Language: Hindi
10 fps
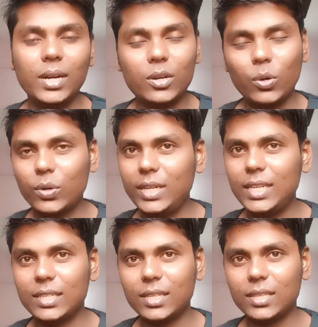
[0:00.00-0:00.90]
कौन नहीं जा
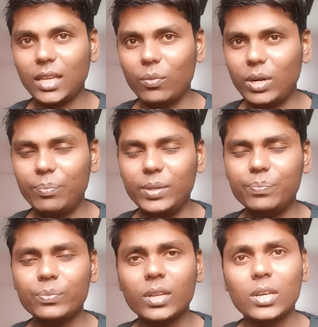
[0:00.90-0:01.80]
सकता है वहाँ पे
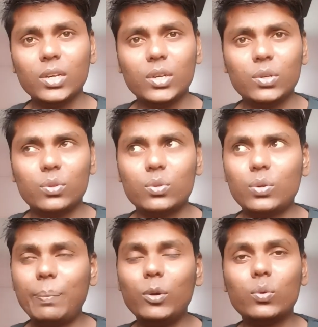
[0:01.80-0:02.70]
तो
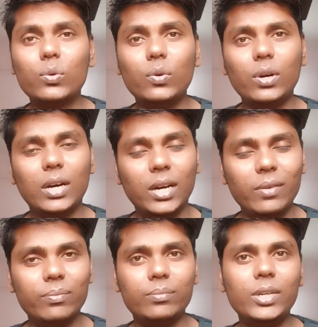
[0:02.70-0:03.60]
आप लोग को हर
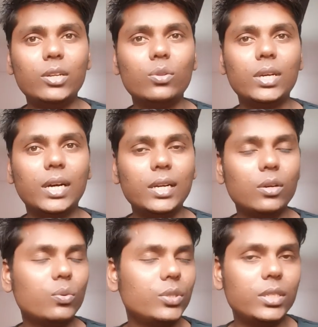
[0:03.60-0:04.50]
वीडियो दिखाने की
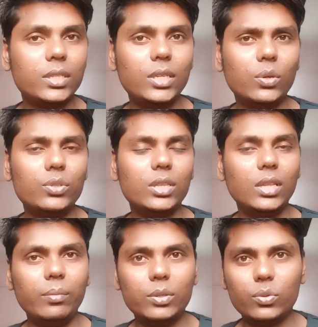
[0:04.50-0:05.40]
कोशिश किया हूँ
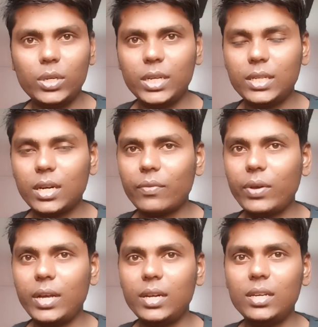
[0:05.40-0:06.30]
जितने भी सूरज एक्टर की
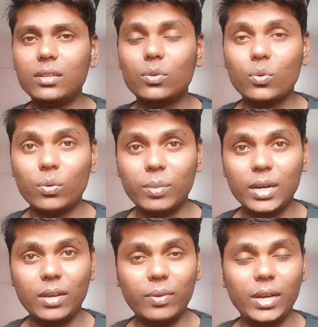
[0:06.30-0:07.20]
फ़ैन हैं कोमल
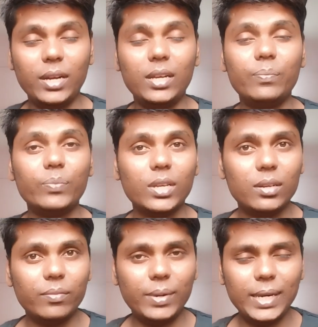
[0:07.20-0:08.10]
की फ़ैन है
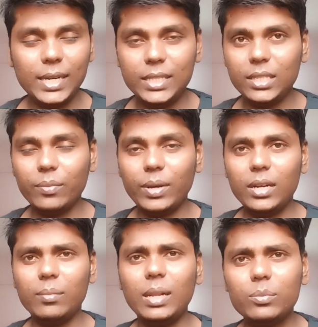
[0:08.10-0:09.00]
प्रेरणा जी की फ़ैन
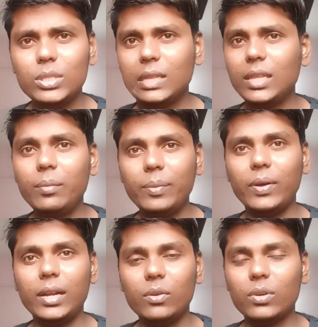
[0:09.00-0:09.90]
है मतलब जितने भी
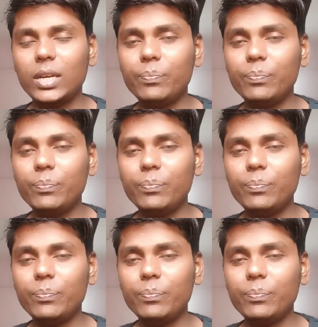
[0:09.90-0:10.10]
फ़ैन हैं उनके